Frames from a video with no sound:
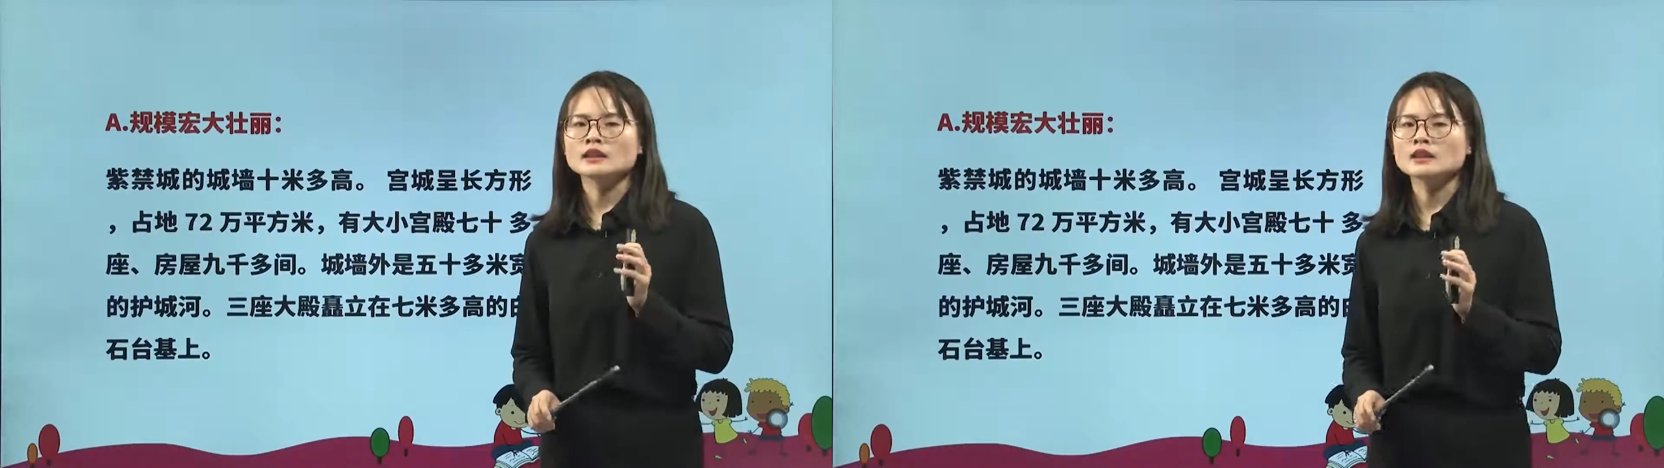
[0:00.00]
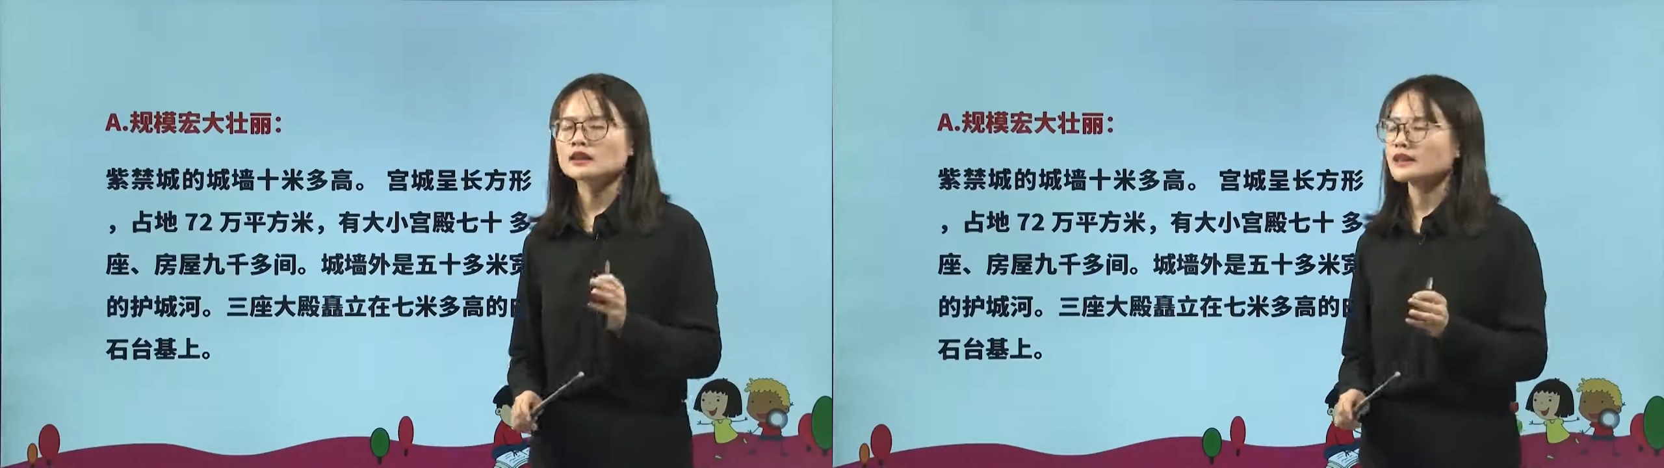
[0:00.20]

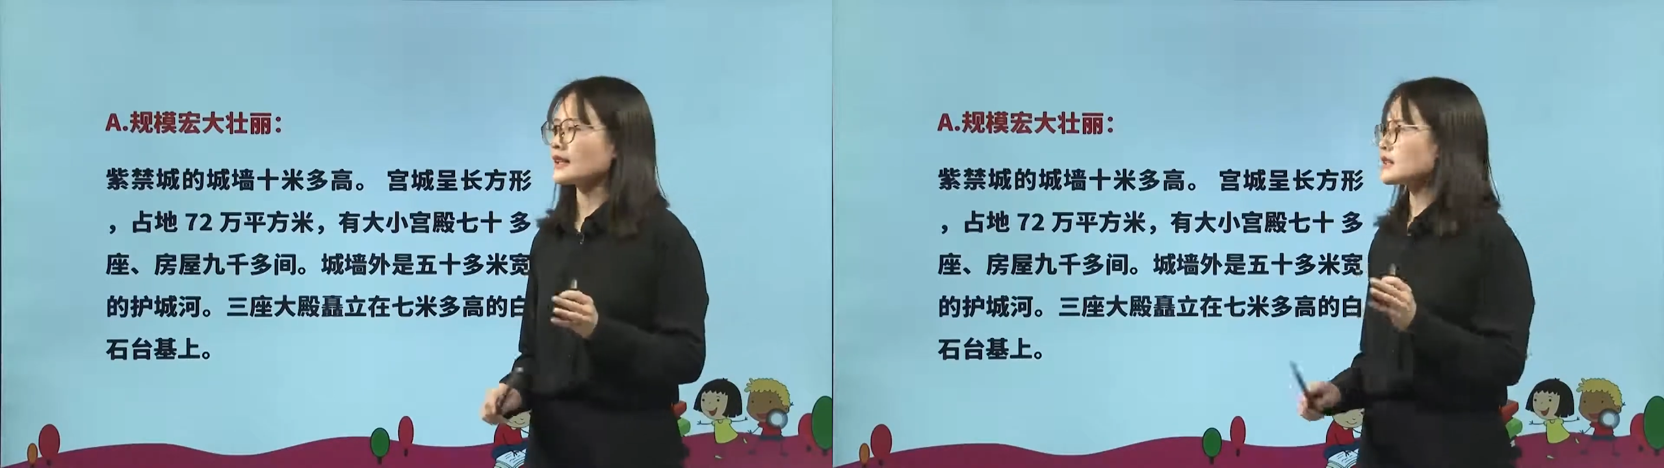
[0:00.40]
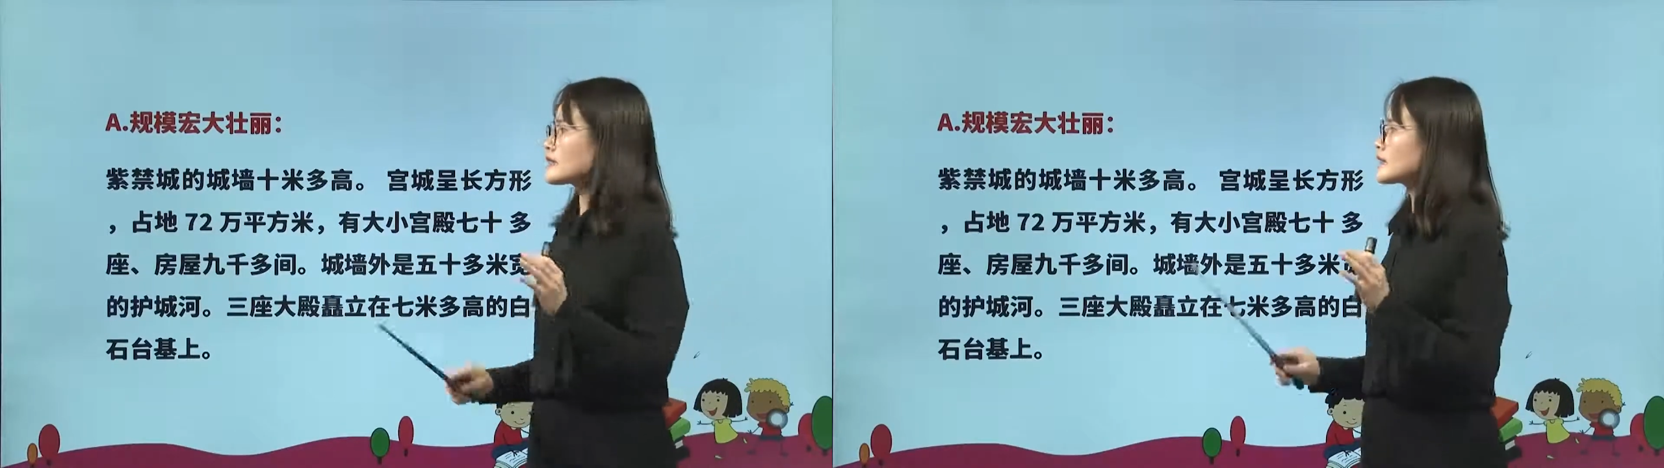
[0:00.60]
特
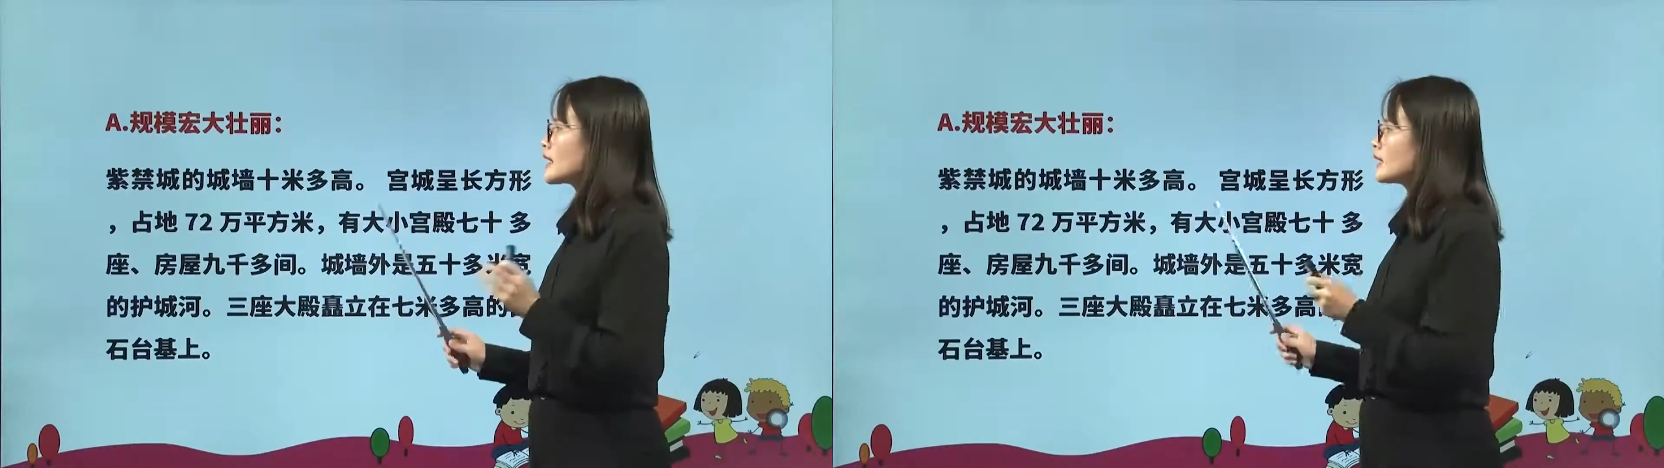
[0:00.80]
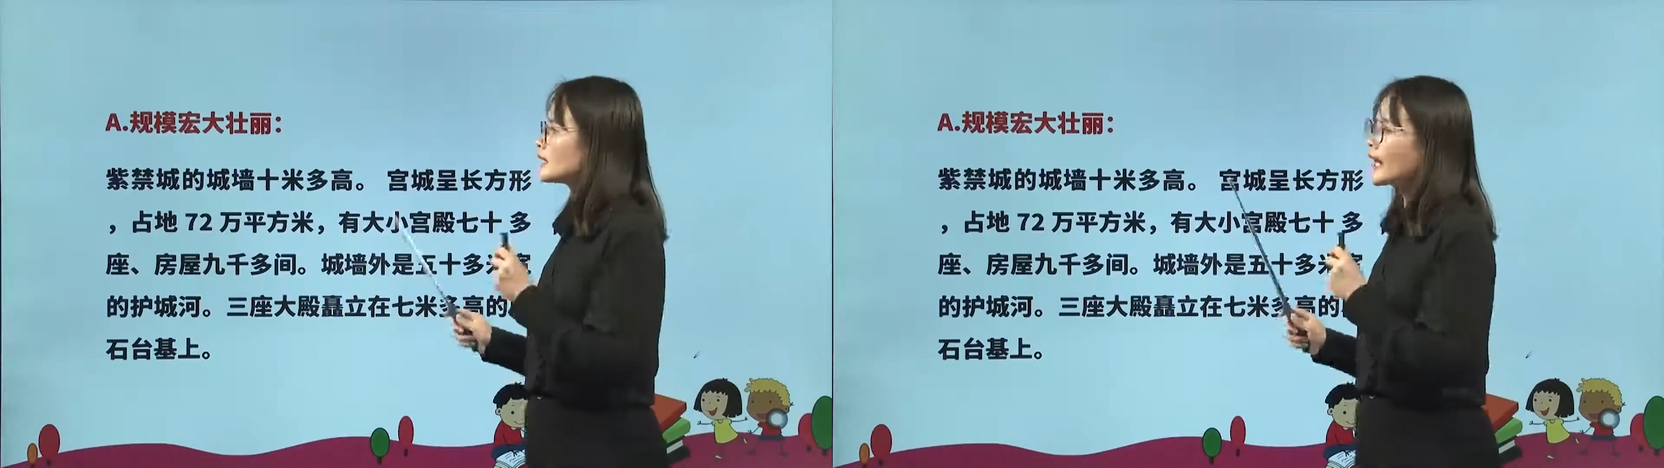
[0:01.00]
点这
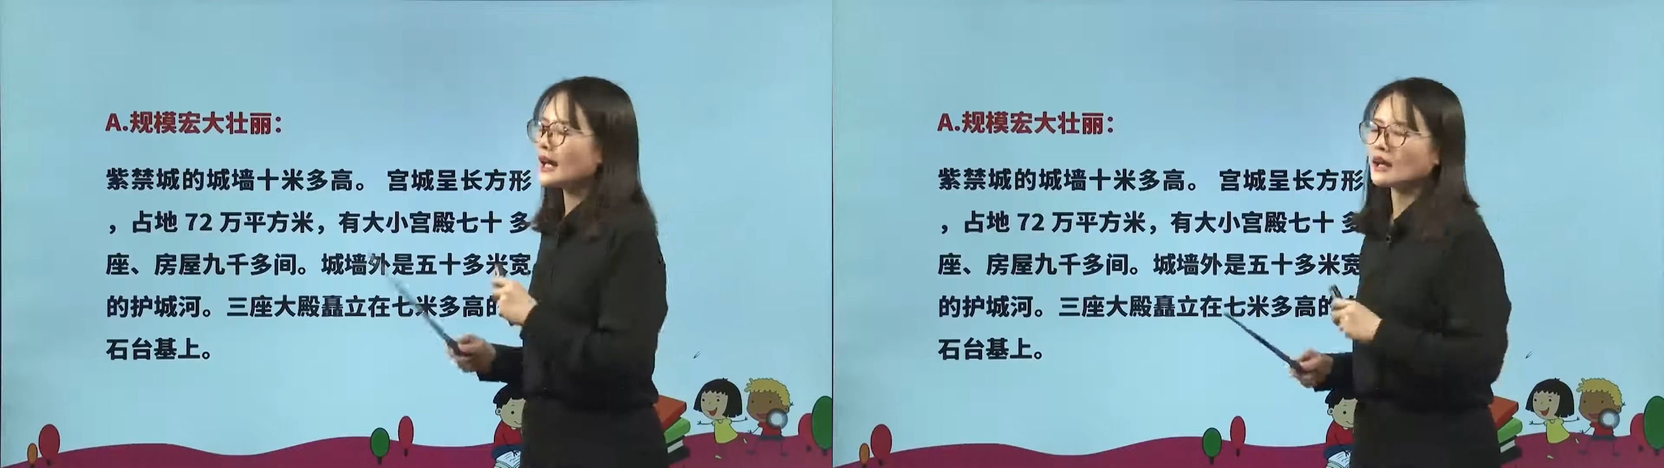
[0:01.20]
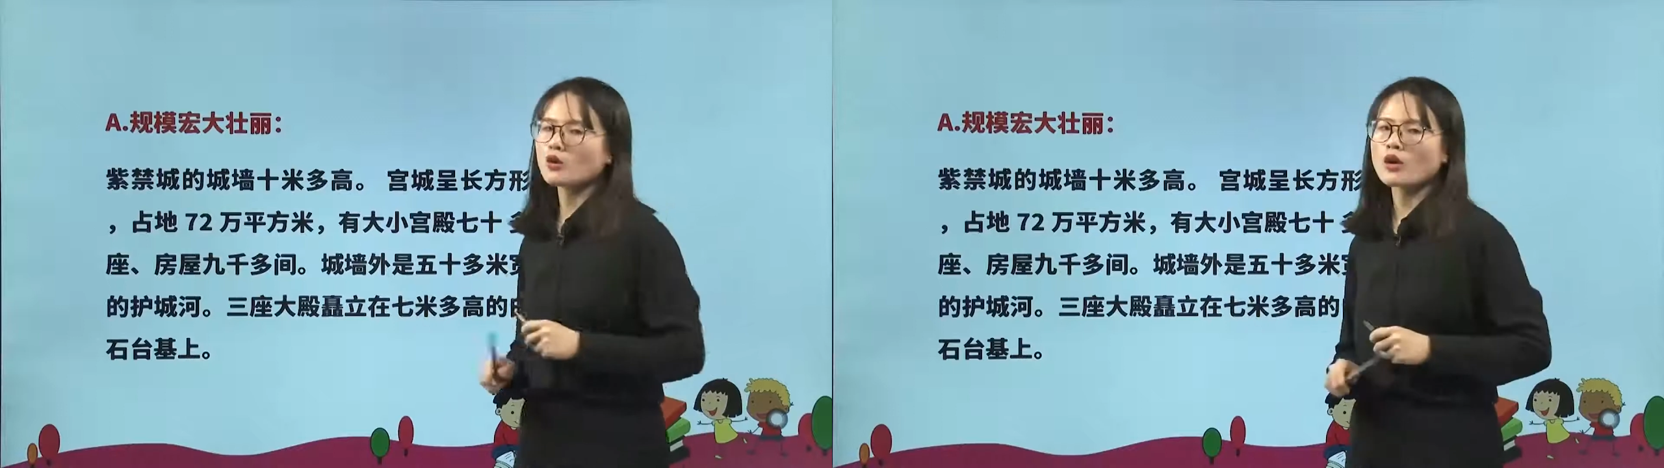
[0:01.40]
三
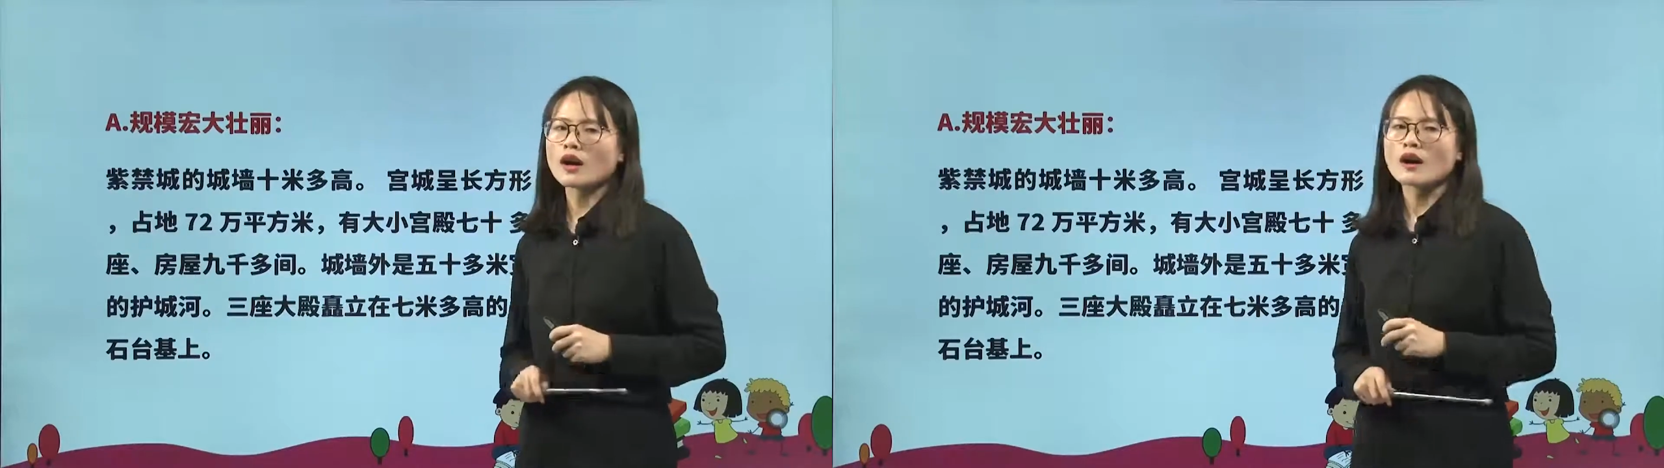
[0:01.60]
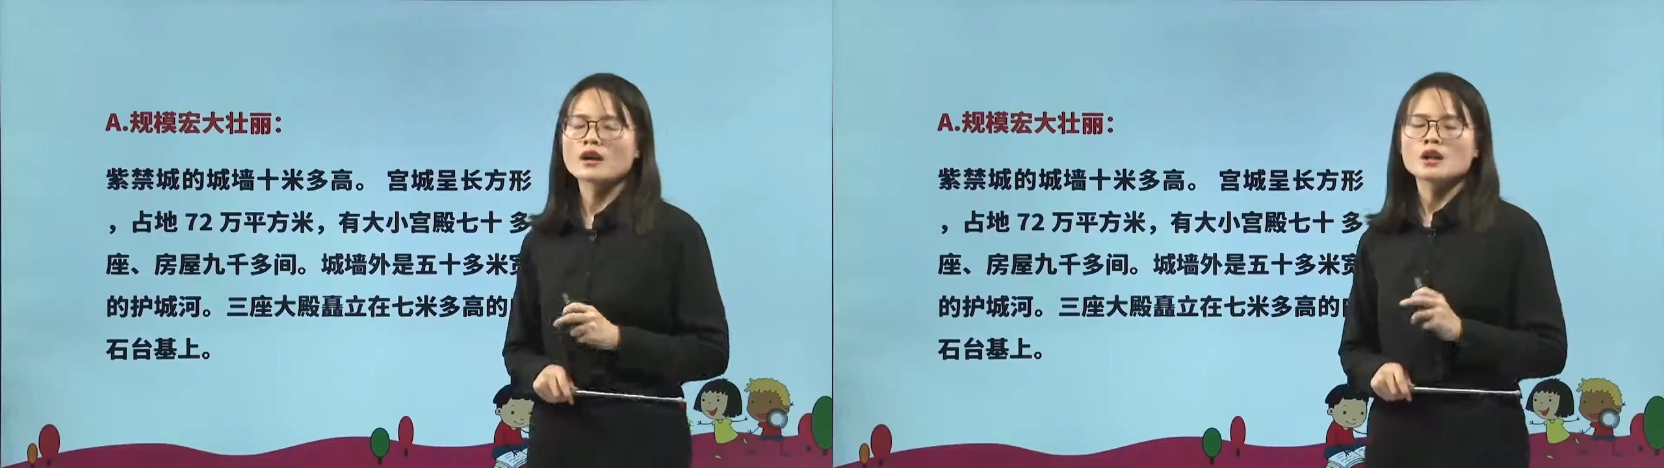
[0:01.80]
大块
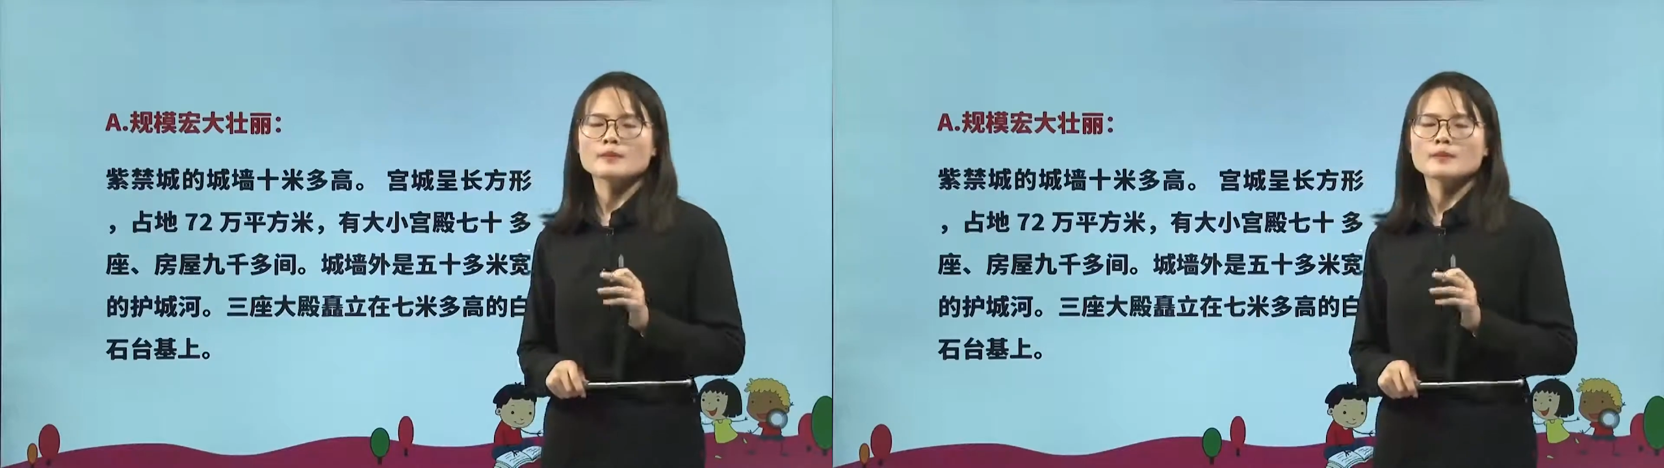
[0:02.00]
儿，